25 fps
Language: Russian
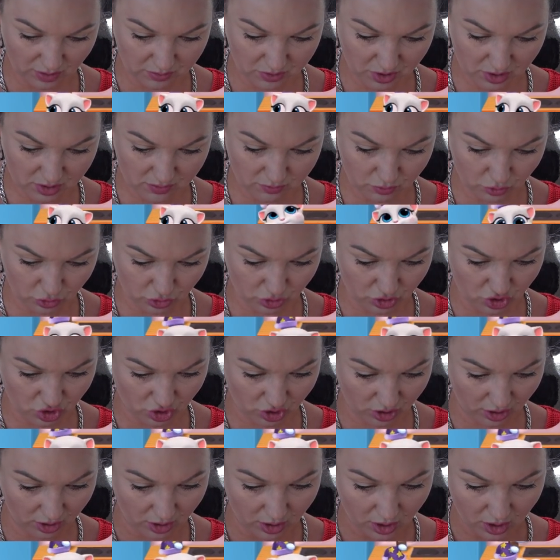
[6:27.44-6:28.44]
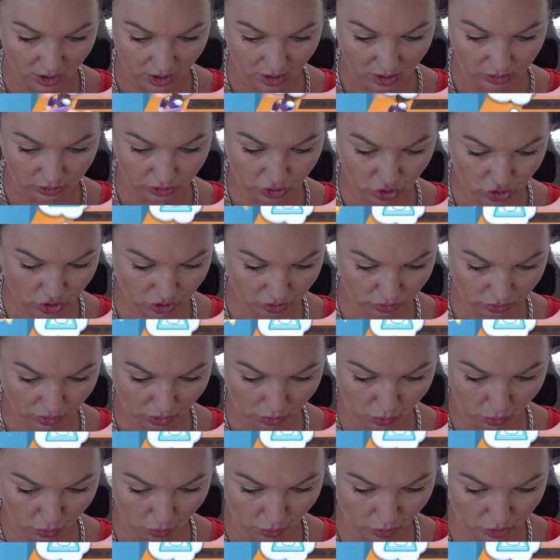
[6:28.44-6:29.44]
там за звездочка? Ты
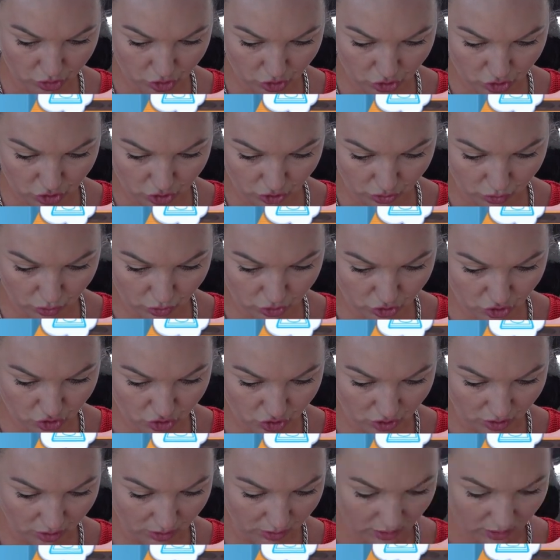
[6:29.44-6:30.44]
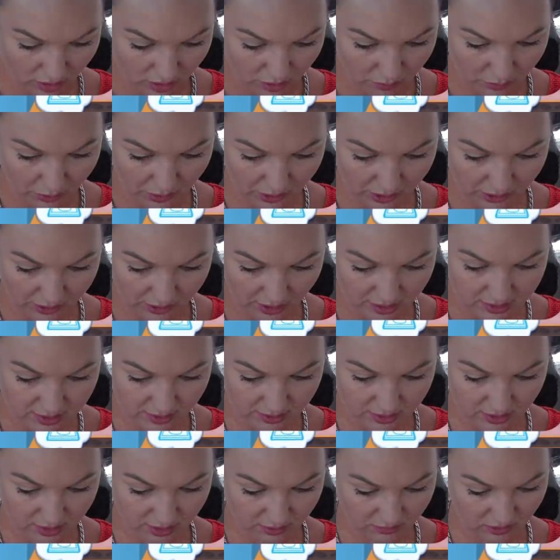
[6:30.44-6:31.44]
что-то хочешь? Ты хочешь поиграть?
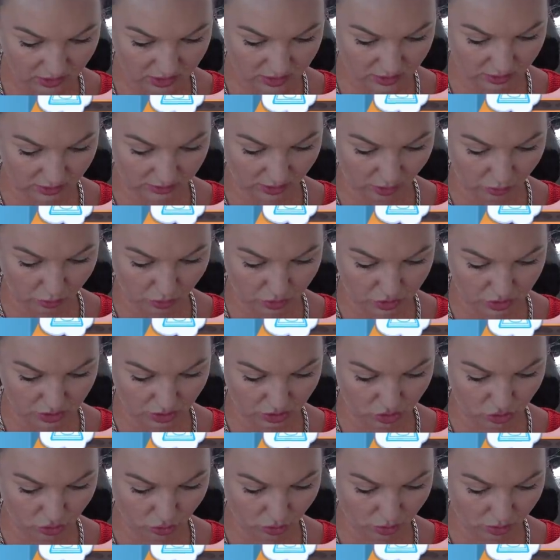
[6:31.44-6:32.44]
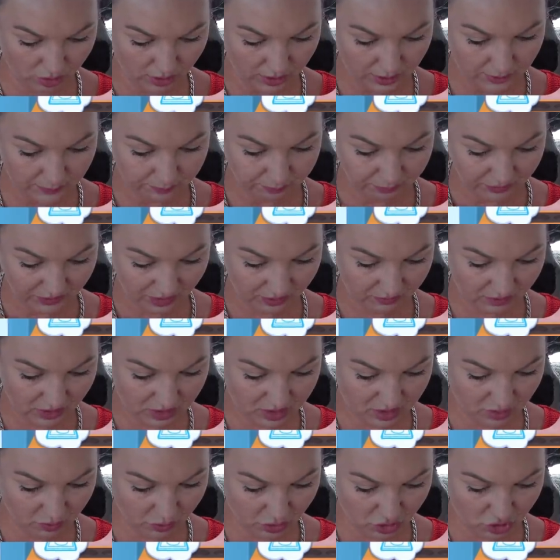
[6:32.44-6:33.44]
Я где-то видела такой значок.
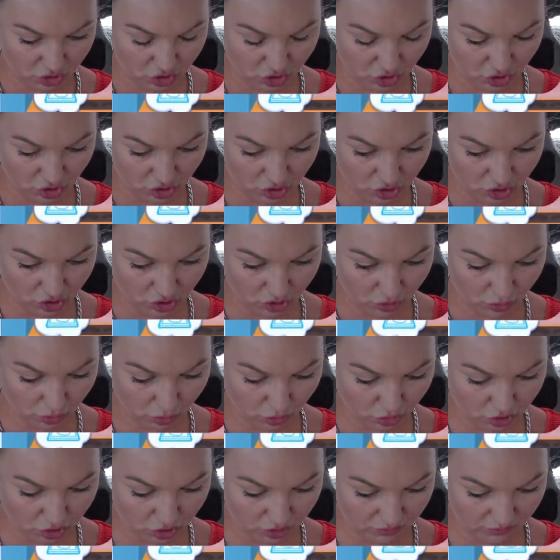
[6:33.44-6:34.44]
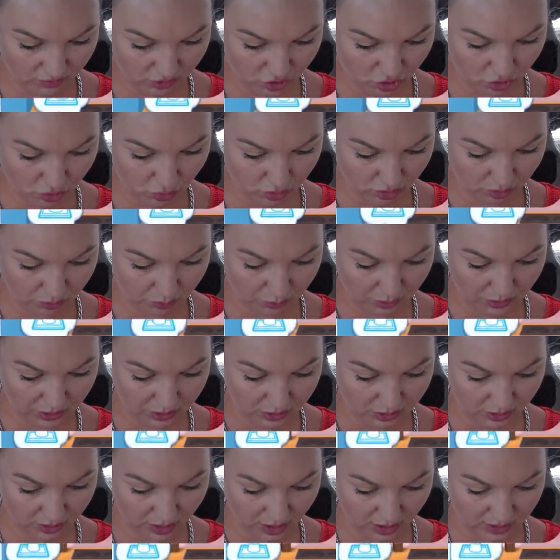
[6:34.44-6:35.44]
Видимо, Джинджер хочет во что-то
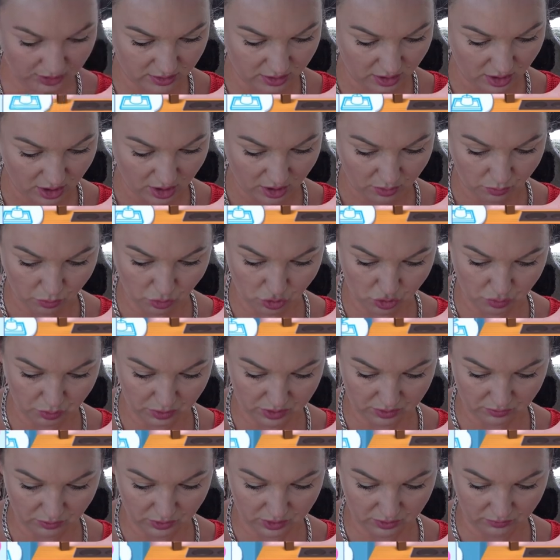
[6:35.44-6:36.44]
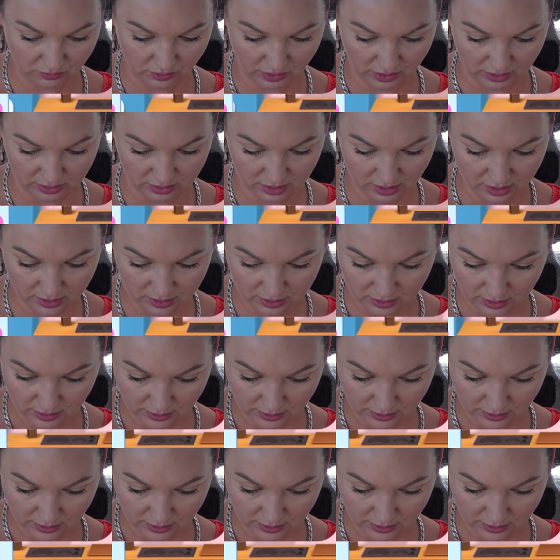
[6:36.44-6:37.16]
поиграть. Может быть, вот в это?